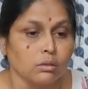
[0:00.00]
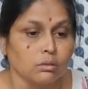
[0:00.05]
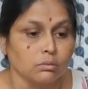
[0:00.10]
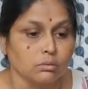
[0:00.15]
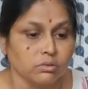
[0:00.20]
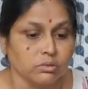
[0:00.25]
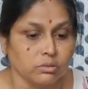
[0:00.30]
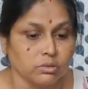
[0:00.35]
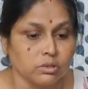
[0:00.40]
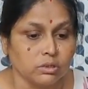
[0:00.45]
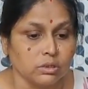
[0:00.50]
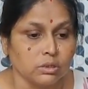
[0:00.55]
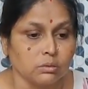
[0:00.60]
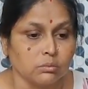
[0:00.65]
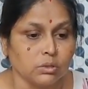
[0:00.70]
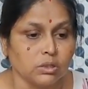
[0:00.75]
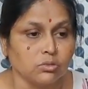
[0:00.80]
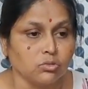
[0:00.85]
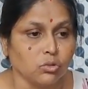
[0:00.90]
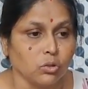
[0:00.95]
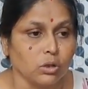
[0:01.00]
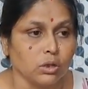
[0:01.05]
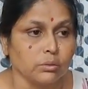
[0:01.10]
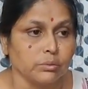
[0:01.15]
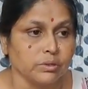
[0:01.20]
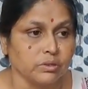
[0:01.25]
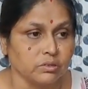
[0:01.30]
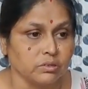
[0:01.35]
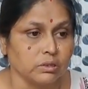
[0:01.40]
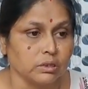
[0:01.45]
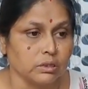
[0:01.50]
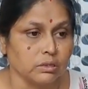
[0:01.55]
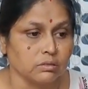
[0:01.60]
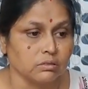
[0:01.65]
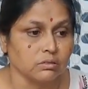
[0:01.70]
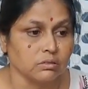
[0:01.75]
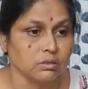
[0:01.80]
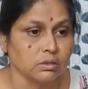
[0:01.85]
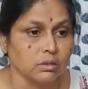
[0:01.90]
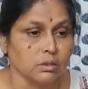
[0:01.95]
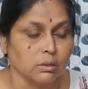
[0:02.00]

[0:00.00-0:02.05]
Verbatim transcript: মানে সিকিমে জলে ভেসে যাচ্ছে